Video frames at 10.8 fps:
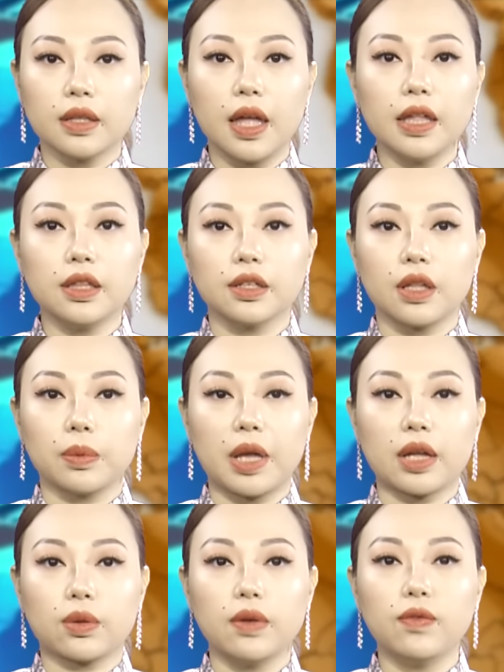Tin từ Tổng
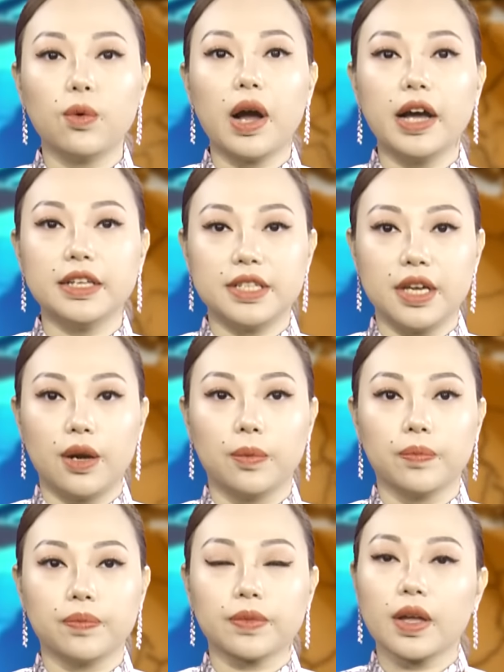nhà thuế vụ ATO
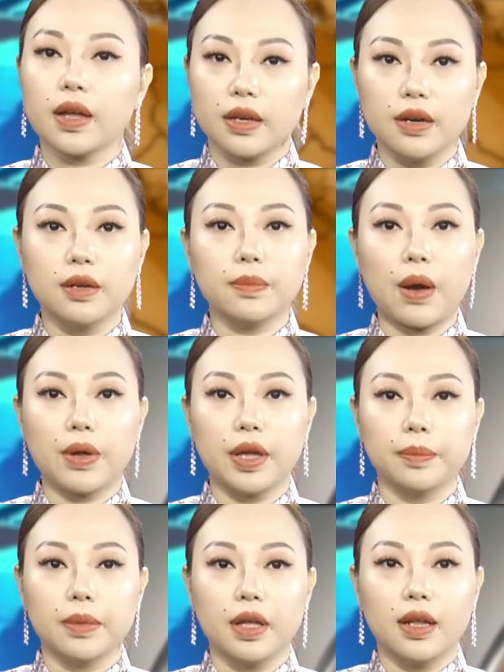Đừng mạo
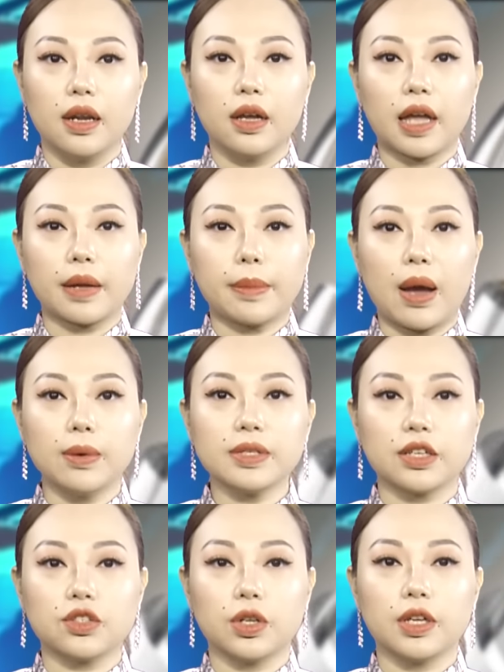hiểm, lời cảnh báo
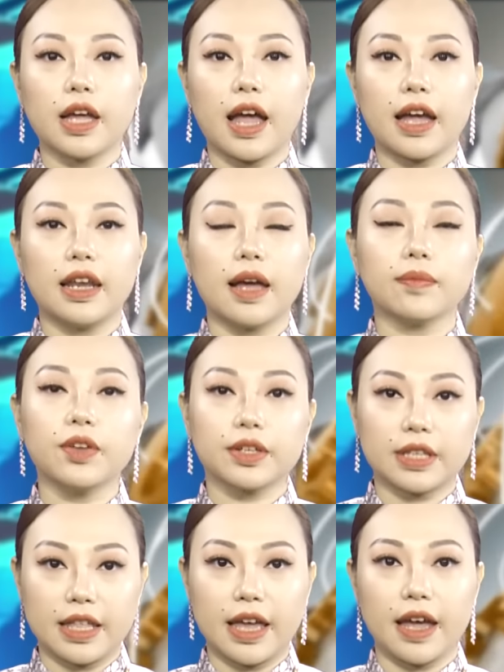dành cho những ai làm
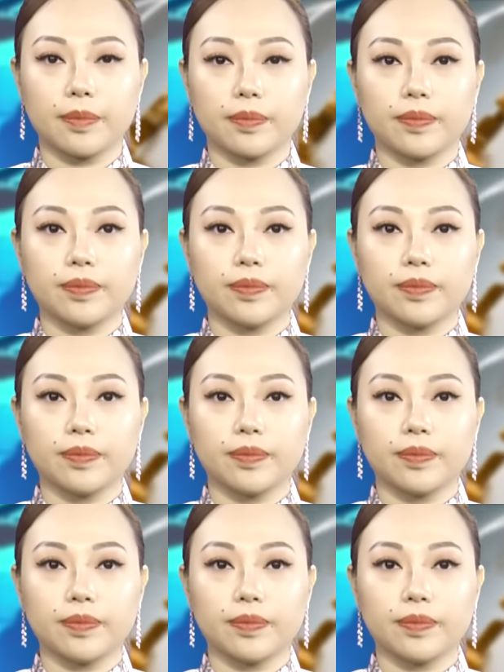việc tại nhà.